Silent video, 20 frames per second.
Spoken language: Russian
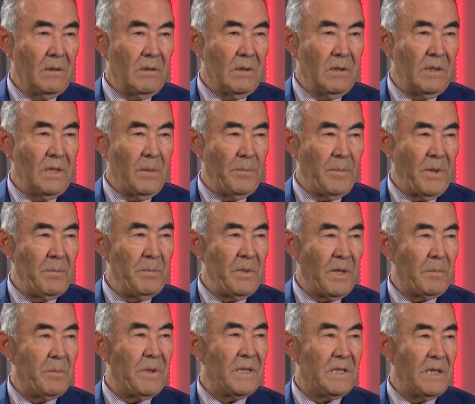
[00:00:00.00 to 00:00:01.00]

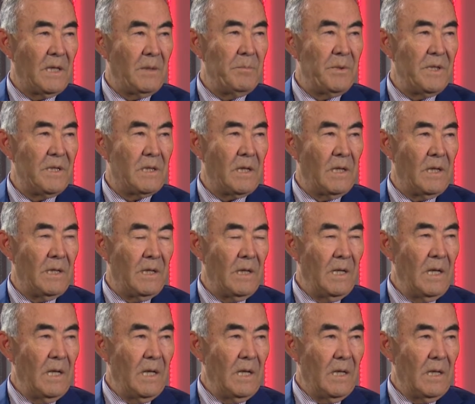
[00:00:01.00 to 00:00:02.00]
например, потребитель
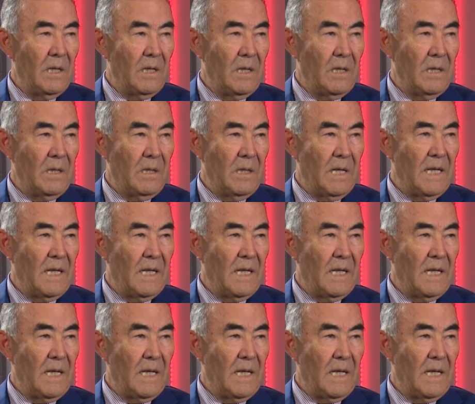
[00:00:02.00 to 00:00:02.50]
Э,